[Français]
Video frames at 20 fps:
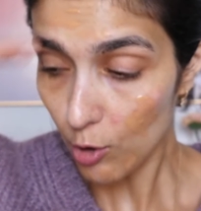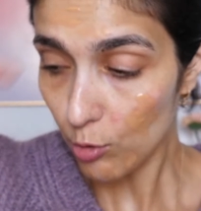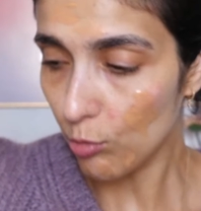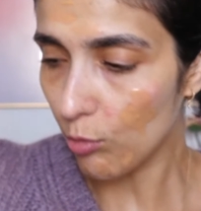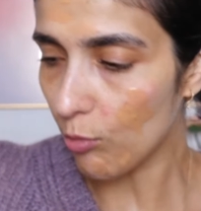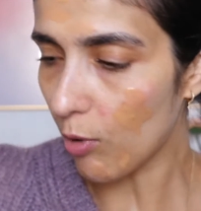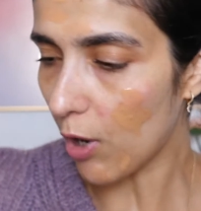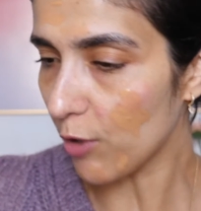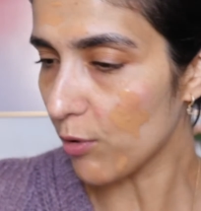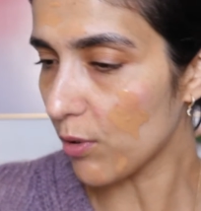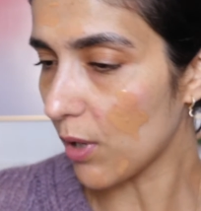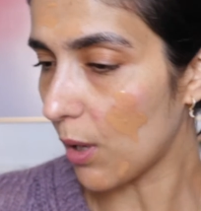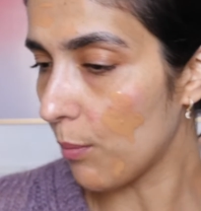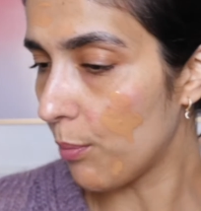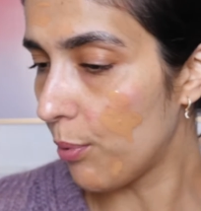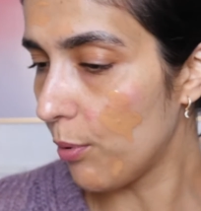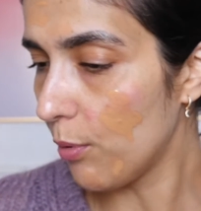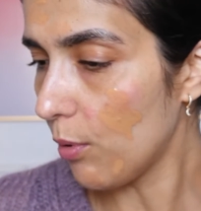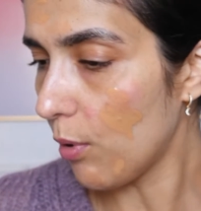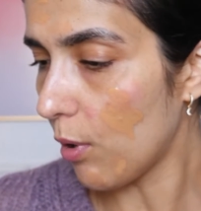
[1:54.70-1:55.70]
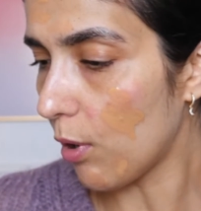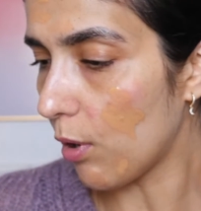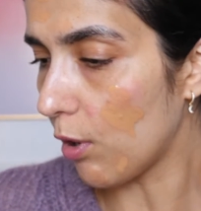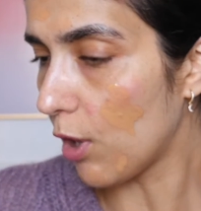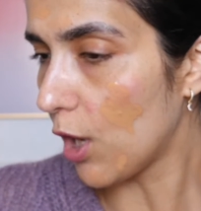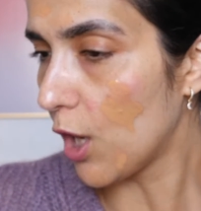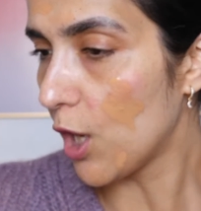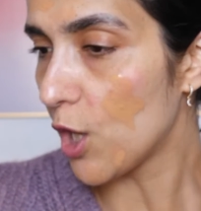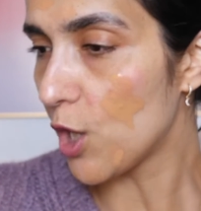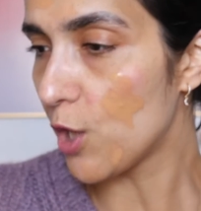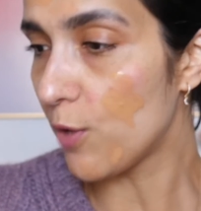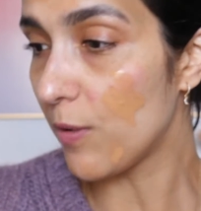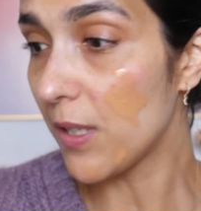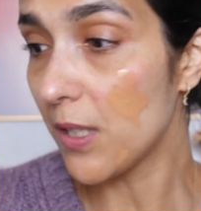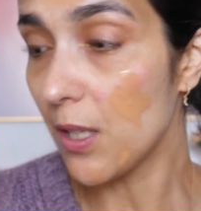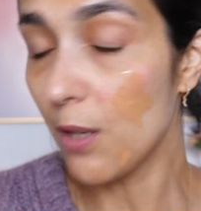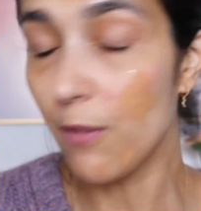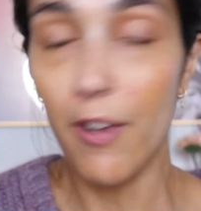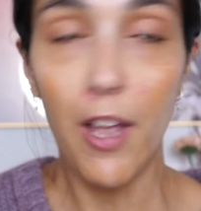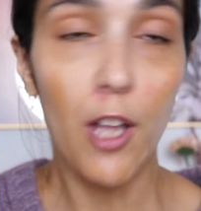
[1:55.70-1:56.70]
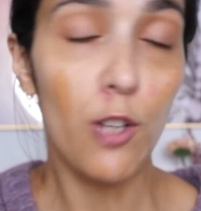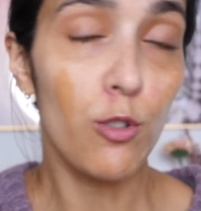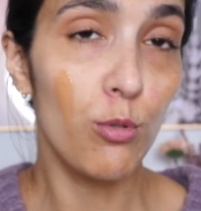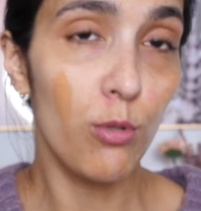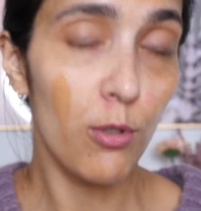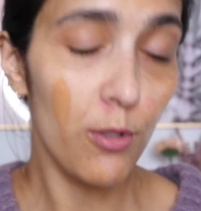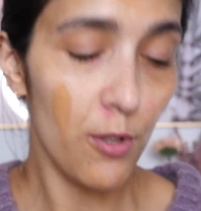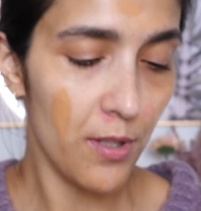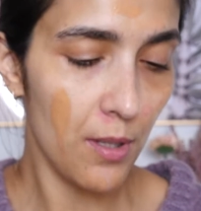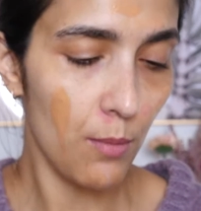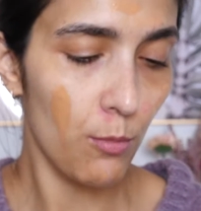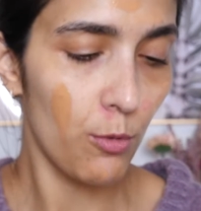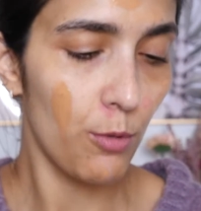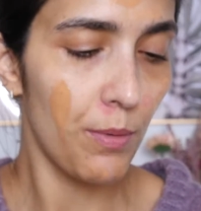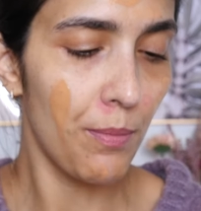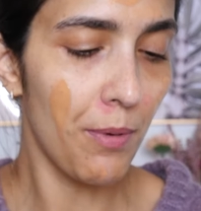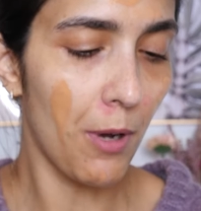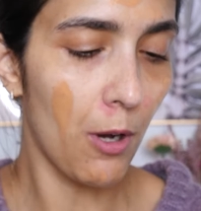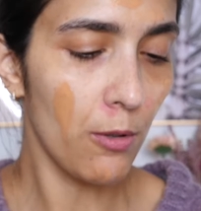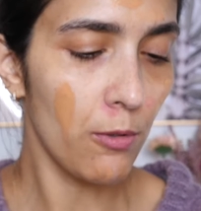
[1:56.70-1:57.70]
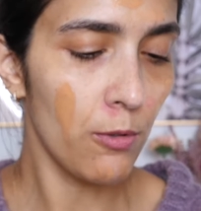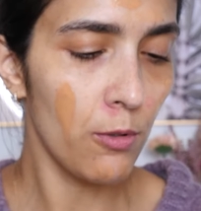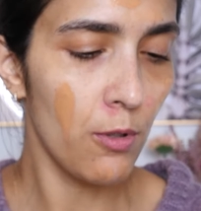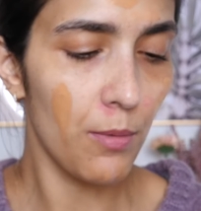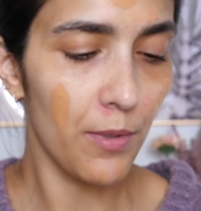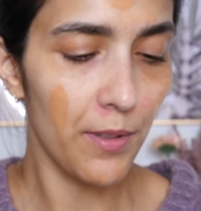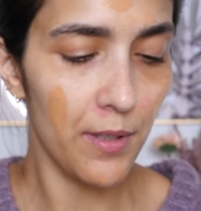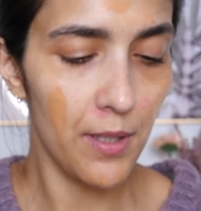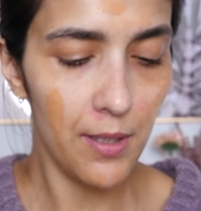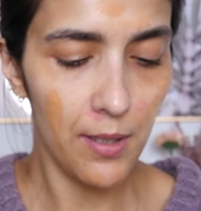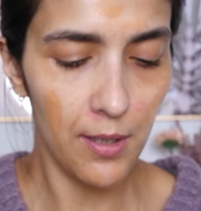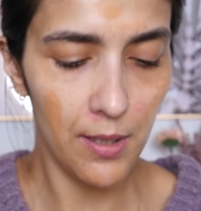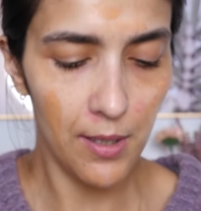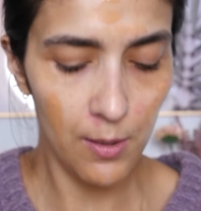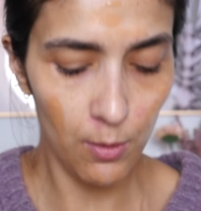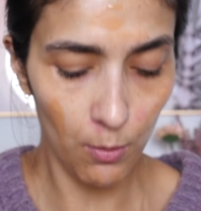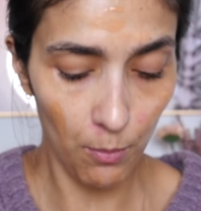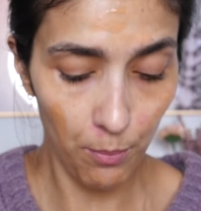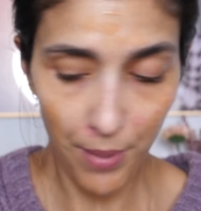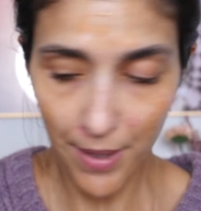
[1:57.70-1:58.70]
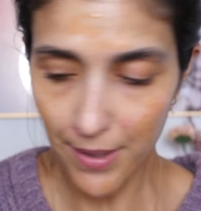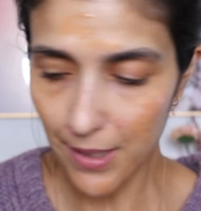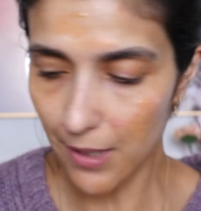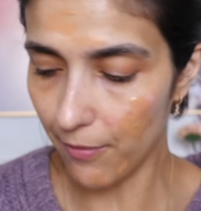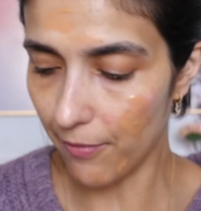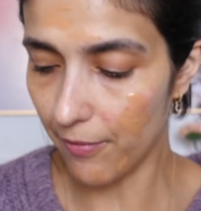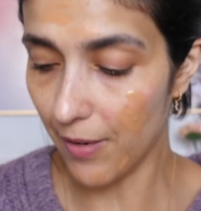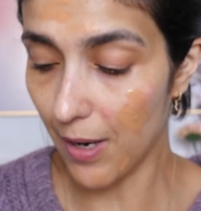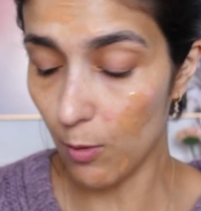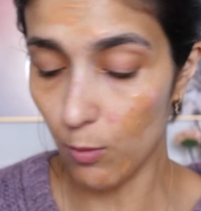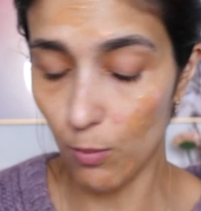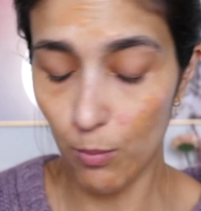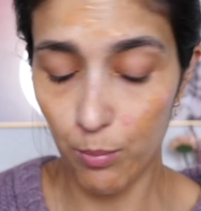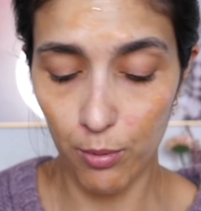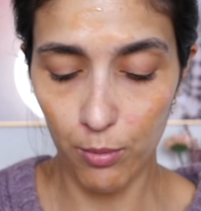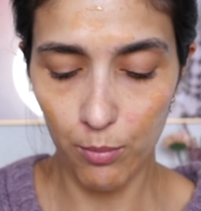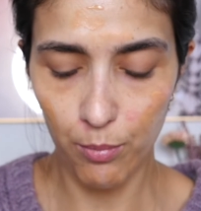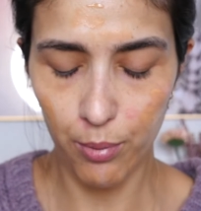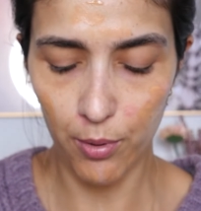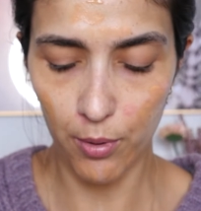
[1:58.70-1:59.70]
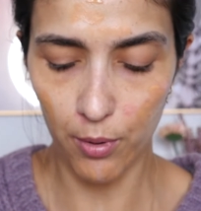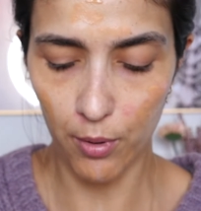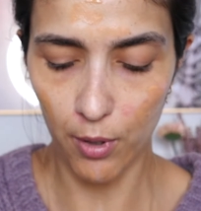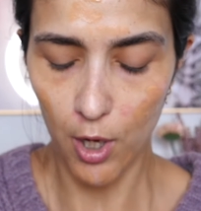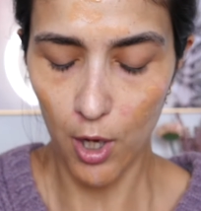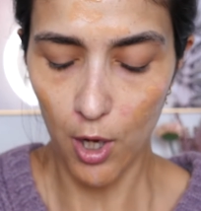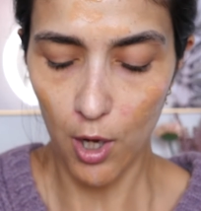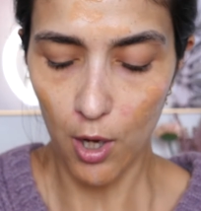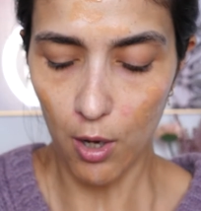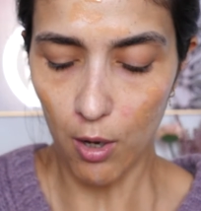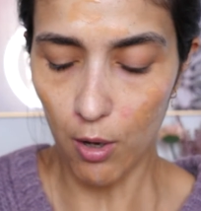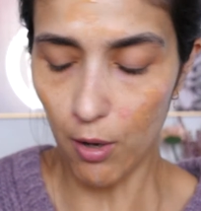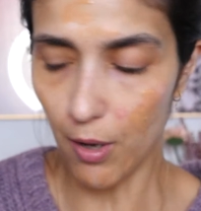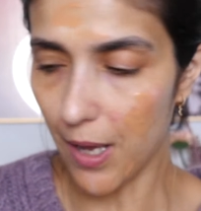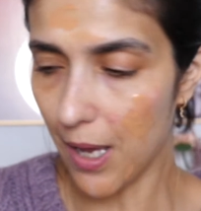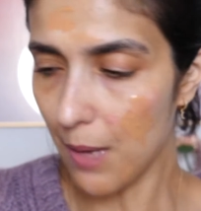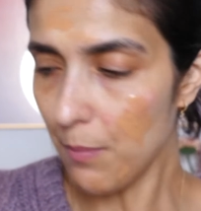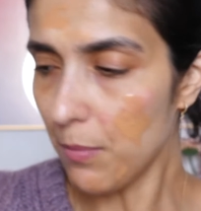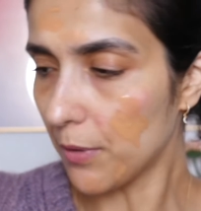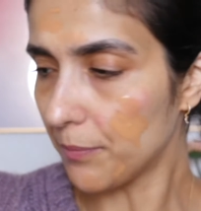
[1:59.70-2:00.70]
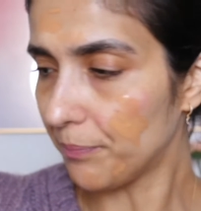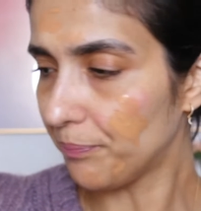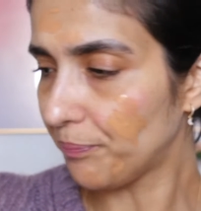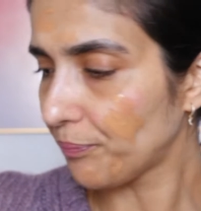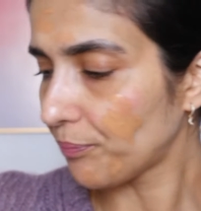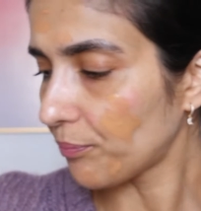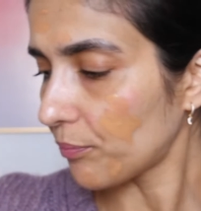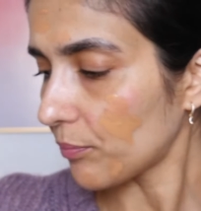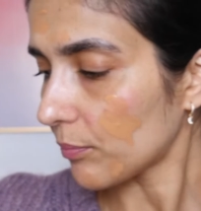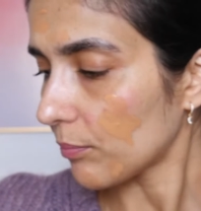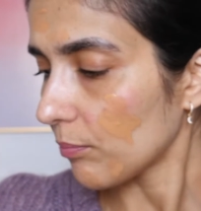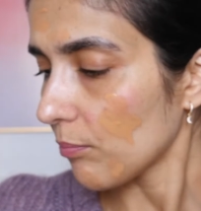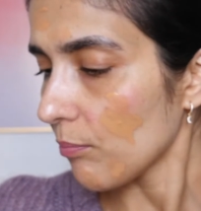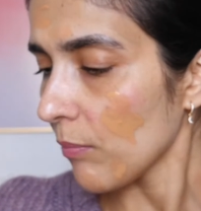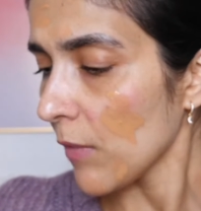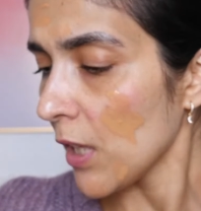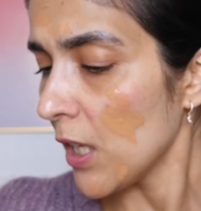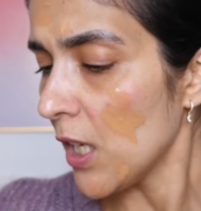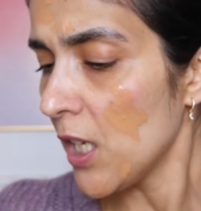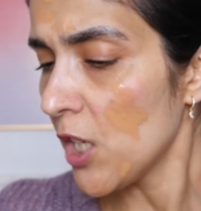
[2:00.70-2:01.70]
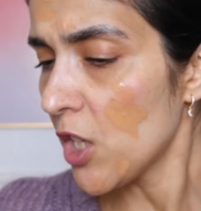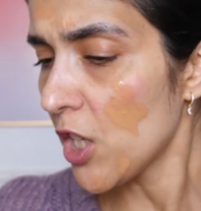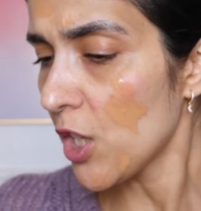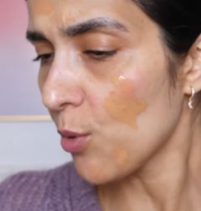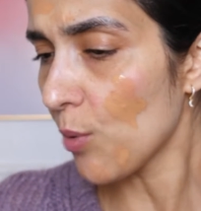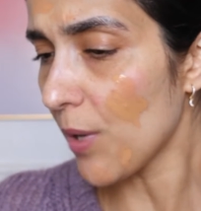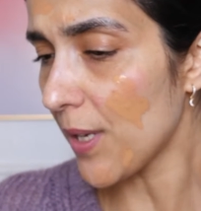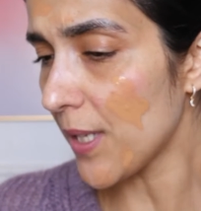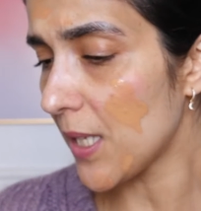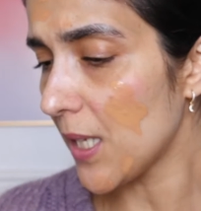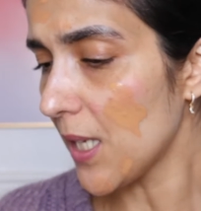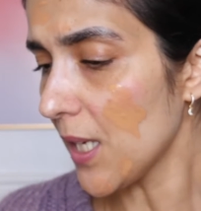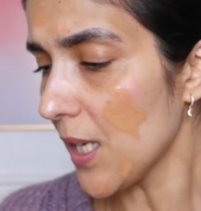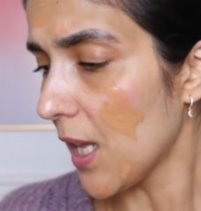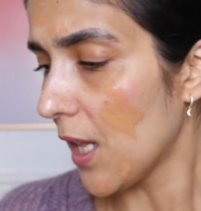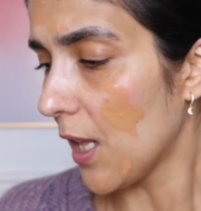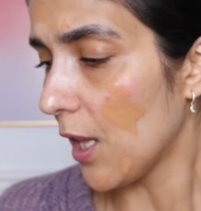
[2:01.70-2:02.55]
Donc voilà, c'est un peu... Euh, je vais essayer de faire un tour dans un beau vibrant, demander s'ils n'ont pas des flacons pompes euh, en rab. Et j'ai choisi